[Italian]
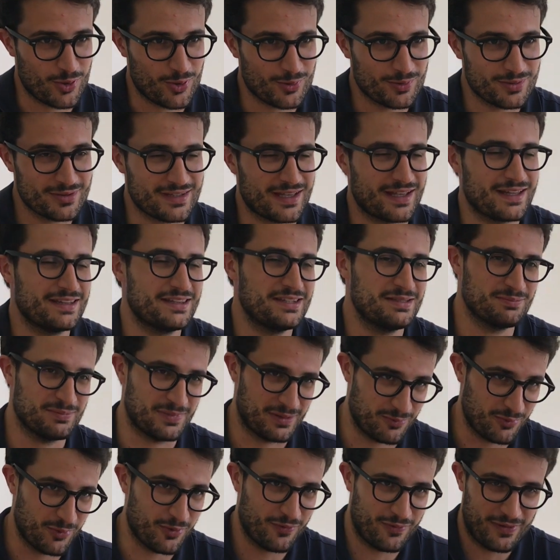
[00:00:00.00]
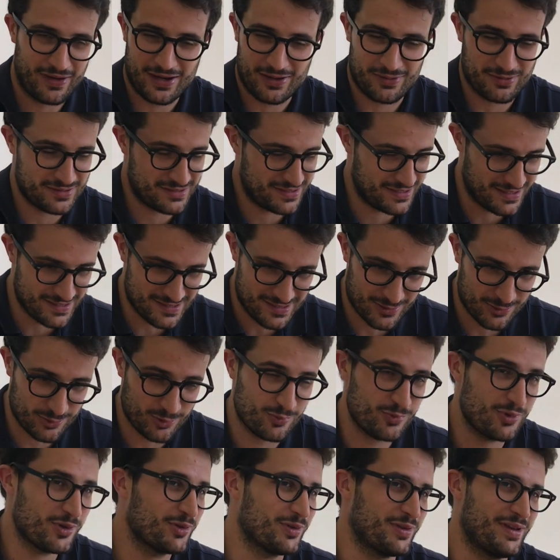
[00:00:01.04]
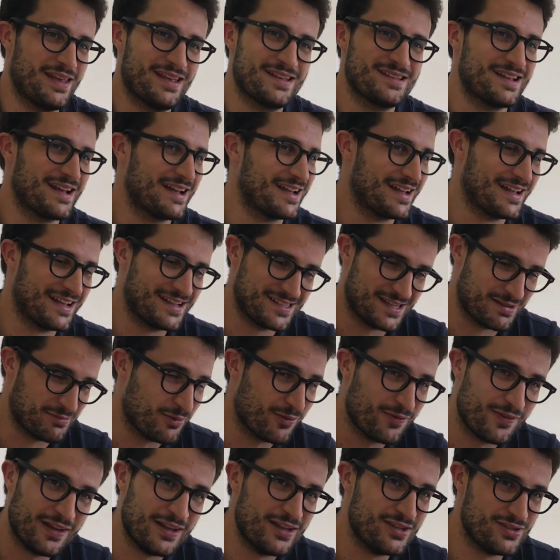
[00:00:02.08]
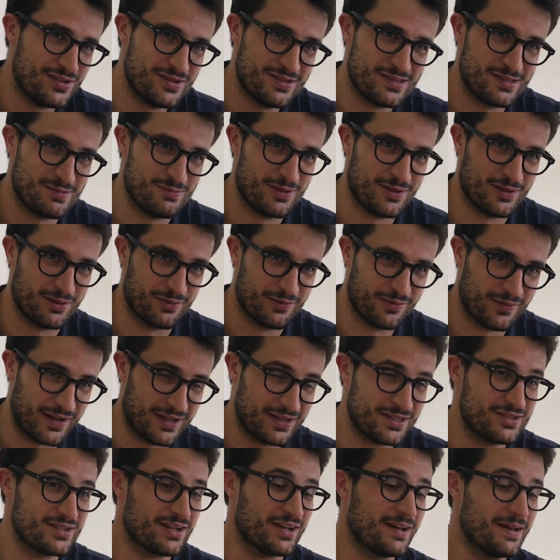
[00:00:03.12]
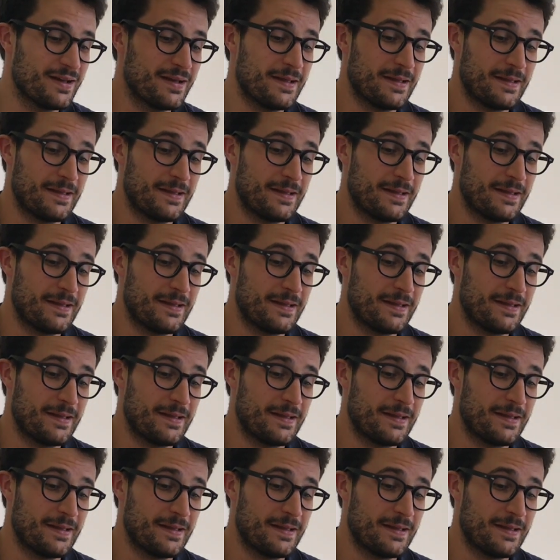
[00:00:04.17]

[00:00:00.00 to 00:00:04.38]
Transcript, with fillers: contanti, ma può farlo senza dubbio e eh, a, siamo felicissimi che lo faccia.